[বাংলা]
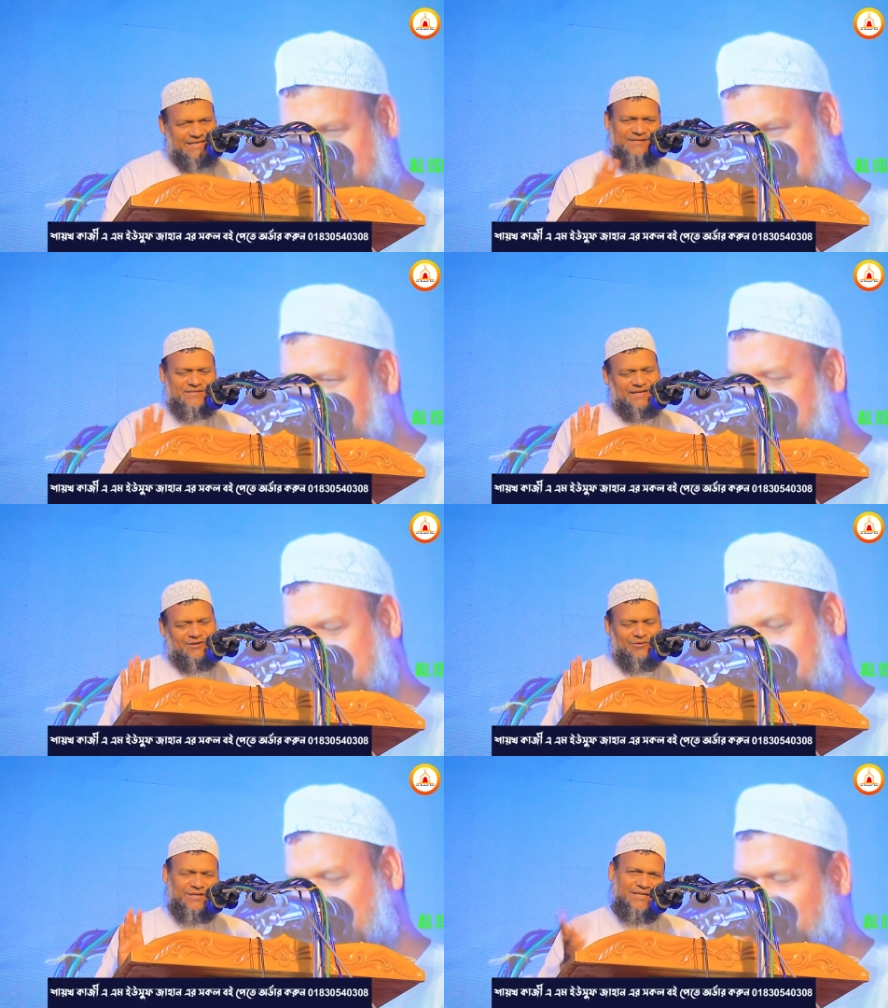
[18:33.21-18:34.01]
এইটা
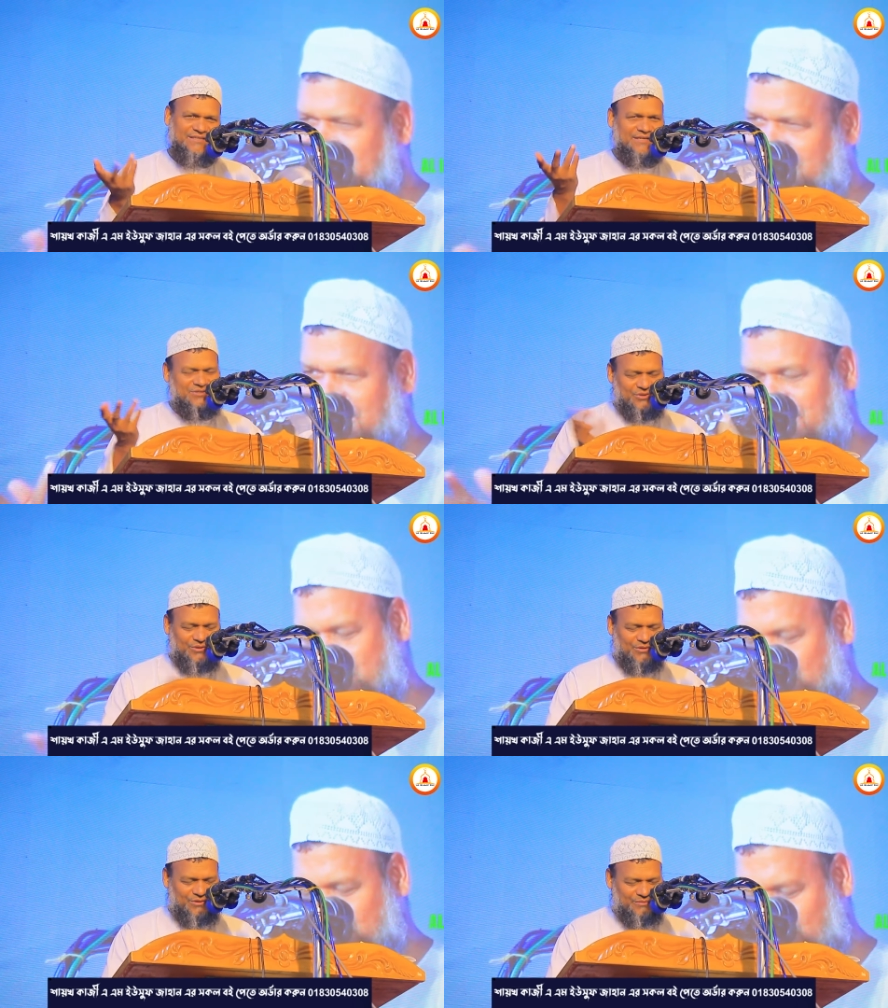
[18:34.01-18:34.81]
এখন কে জানি
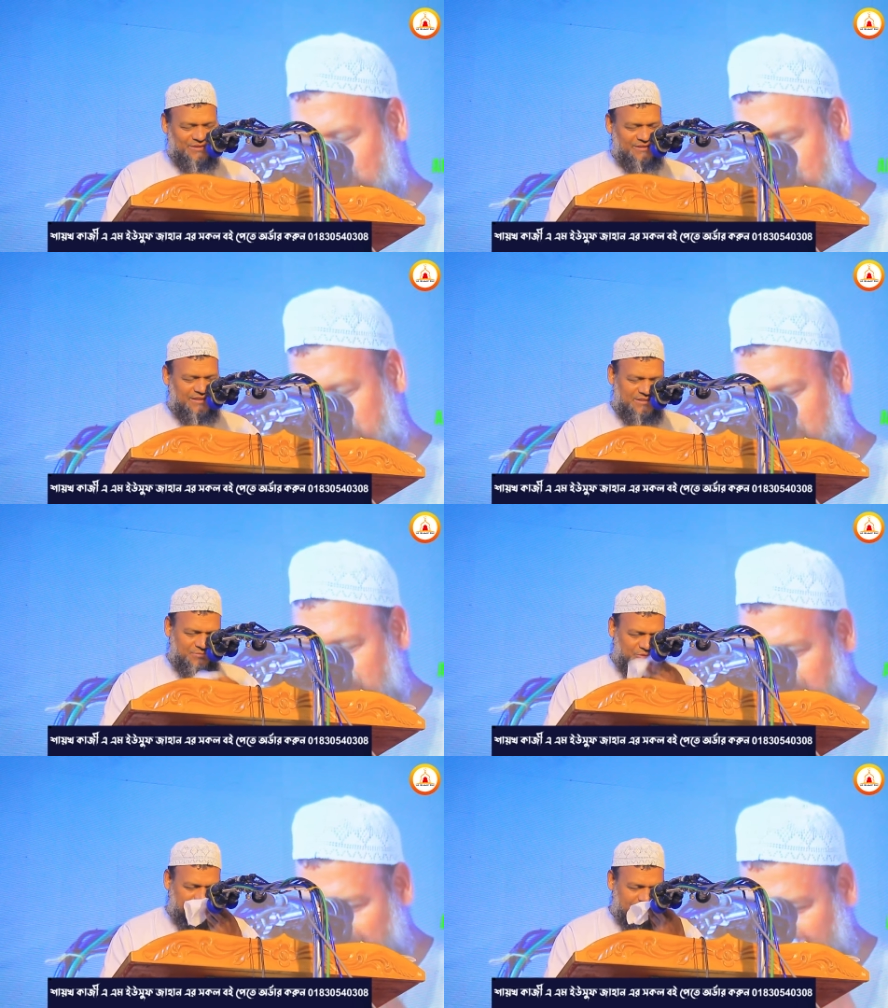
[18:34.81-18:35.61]
সত্যকে মিথ্যে
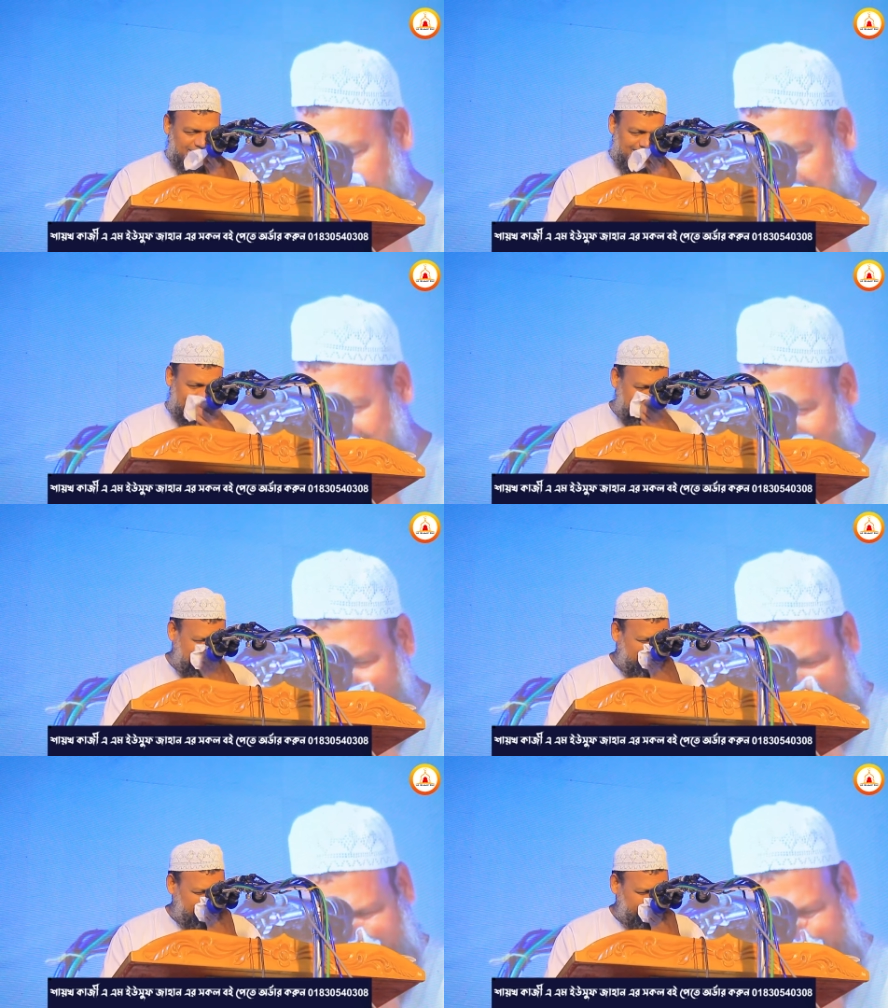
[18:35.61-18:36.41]
জীবনীতে লেখা আছে